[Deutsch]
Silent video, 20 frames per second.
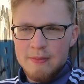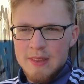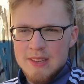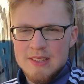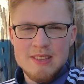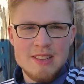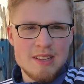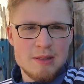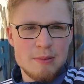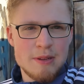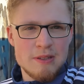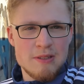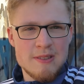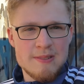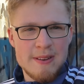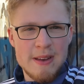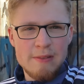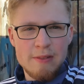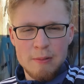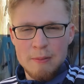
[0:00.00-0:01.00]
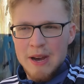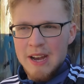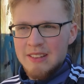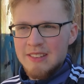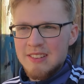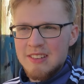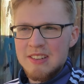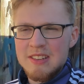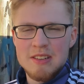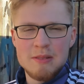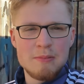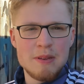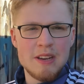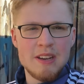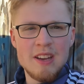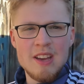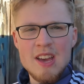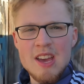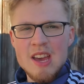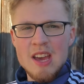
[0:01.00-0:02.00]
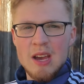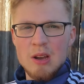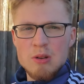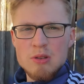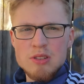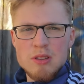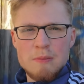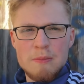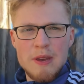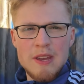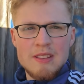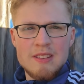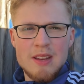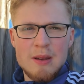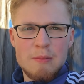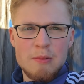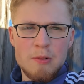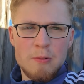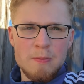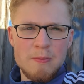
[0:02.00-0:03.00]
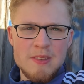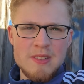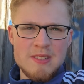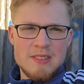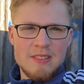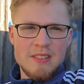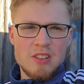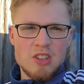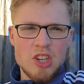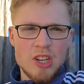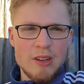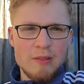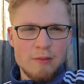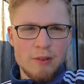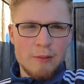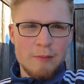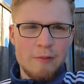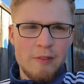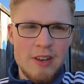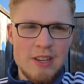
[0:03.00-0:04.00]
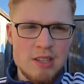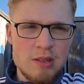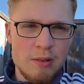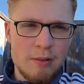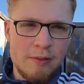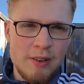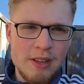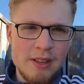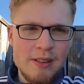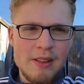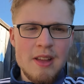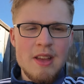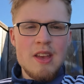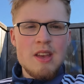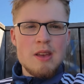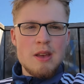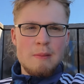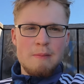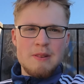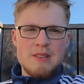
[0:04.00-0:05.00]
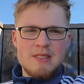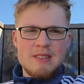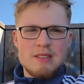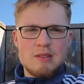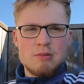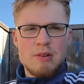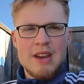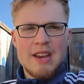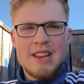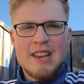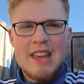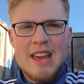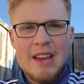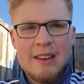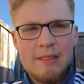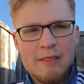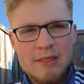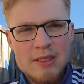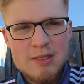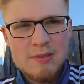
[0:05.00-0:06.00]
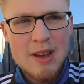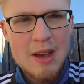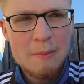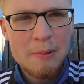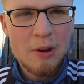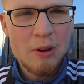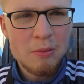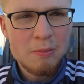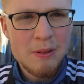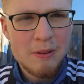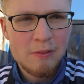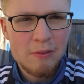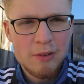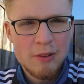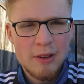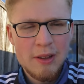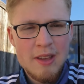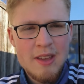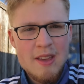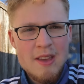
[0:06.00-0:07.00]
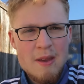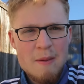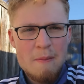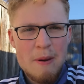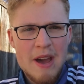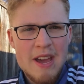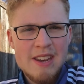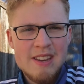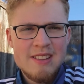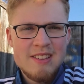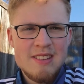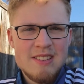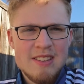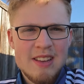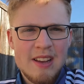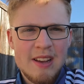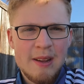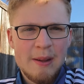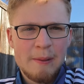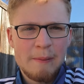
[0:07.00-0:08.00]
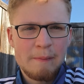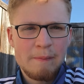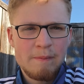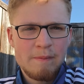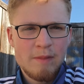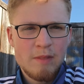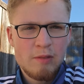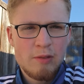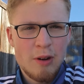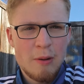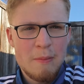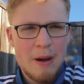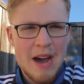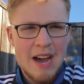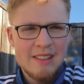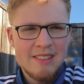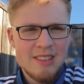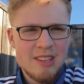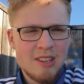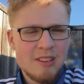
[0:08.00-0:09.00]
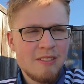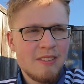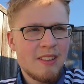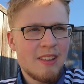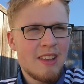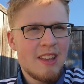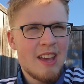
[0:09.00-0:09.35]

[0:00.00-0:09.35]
das sind jetzt mal so zwei Formate, die ich mir ausgepickt habe, um diesen Schritt vom Face Reveal ein bisschen zu erklären. Und zwar braucht man für beide dieser Formate